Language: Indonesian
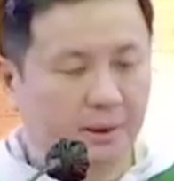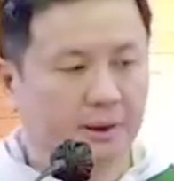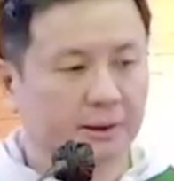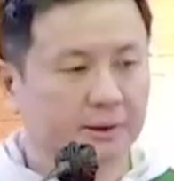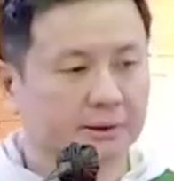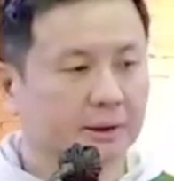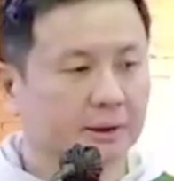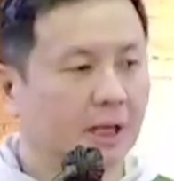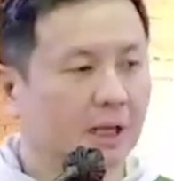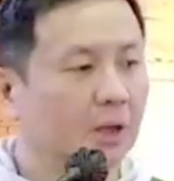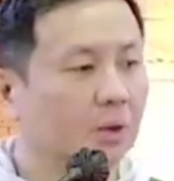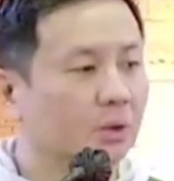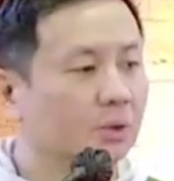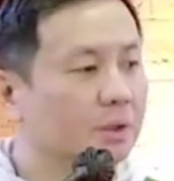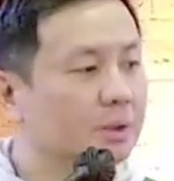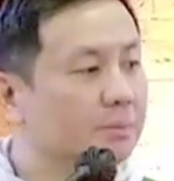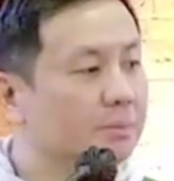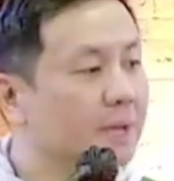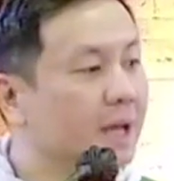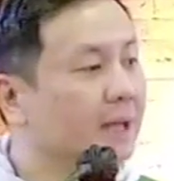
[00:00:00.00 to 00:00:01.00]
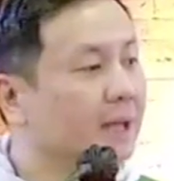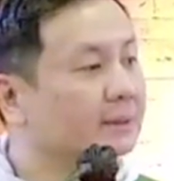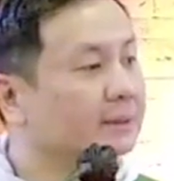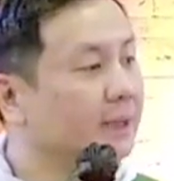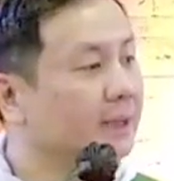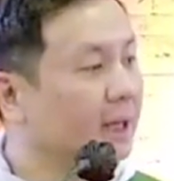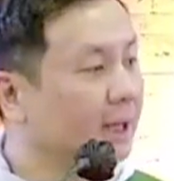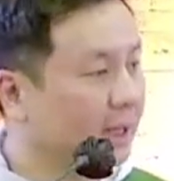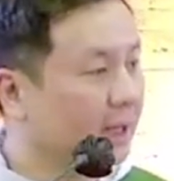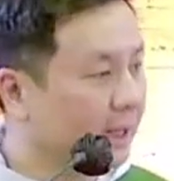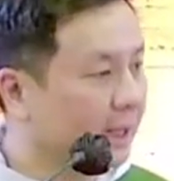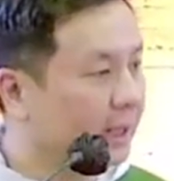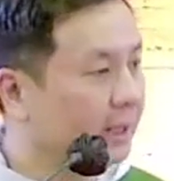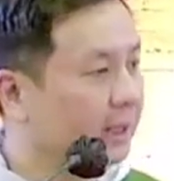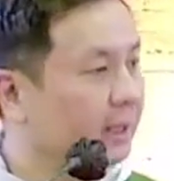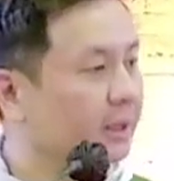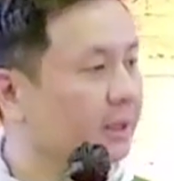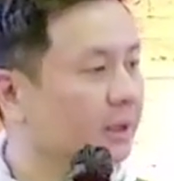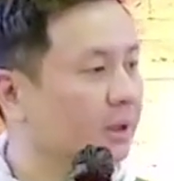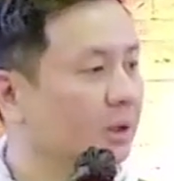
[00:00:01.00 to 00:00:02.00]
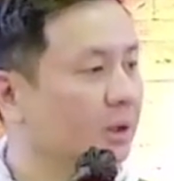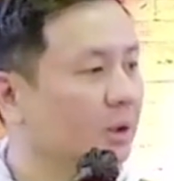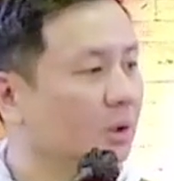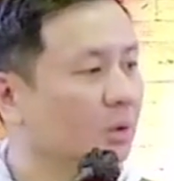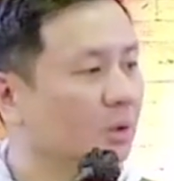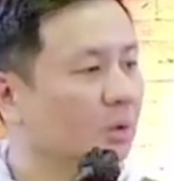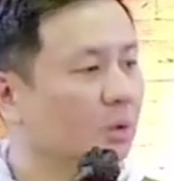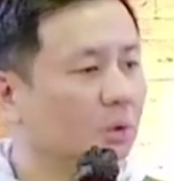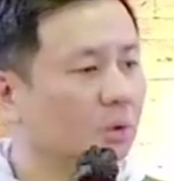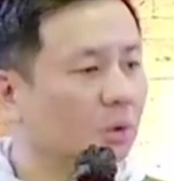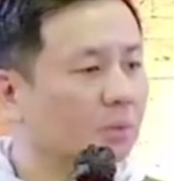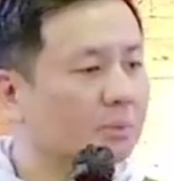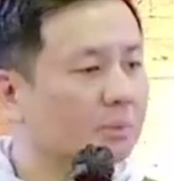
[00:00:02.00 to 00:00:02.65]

selalu dibiasakan untuk